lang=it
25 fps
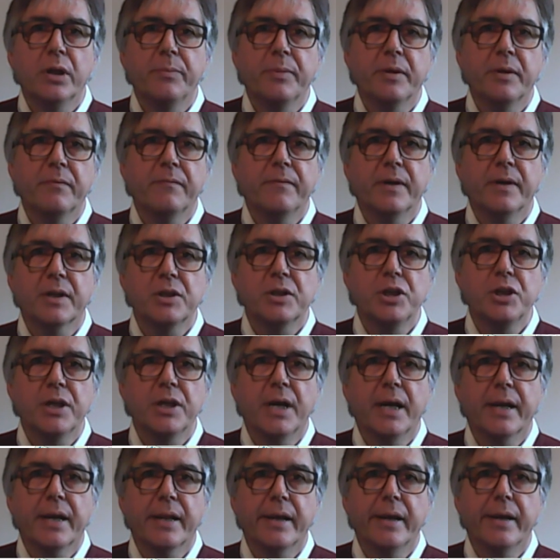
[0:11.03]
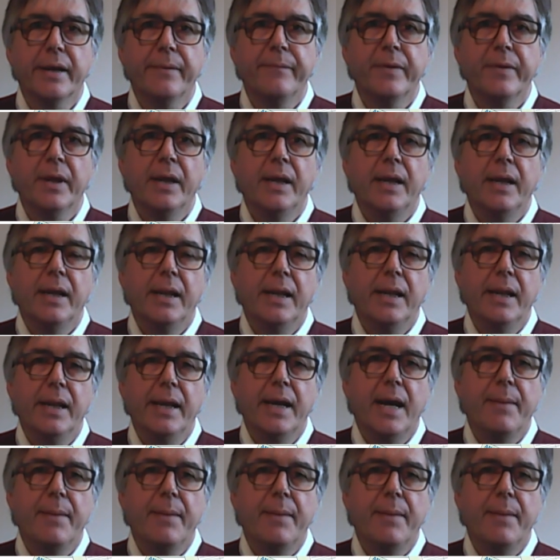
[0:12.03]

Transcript: per far girare le